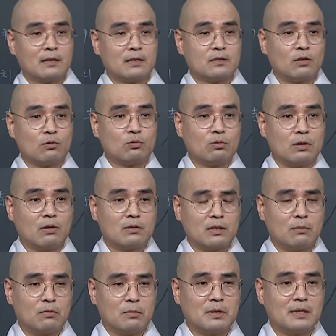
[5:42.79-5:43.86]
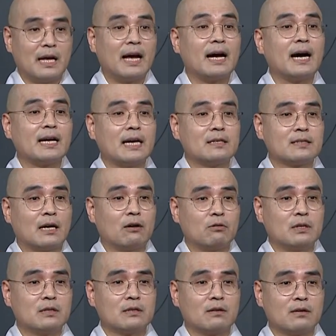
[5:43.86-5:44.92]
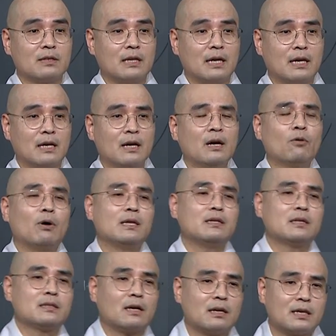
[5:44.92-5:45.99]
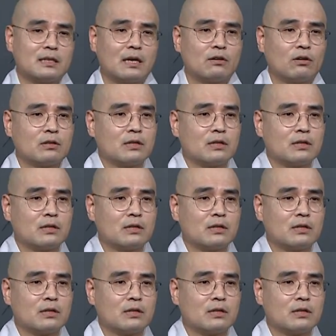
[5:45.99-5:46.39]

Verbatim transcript: 그 전통이 어떻게 보면 내가 계승하고 있는 건데 환태 따위가 나를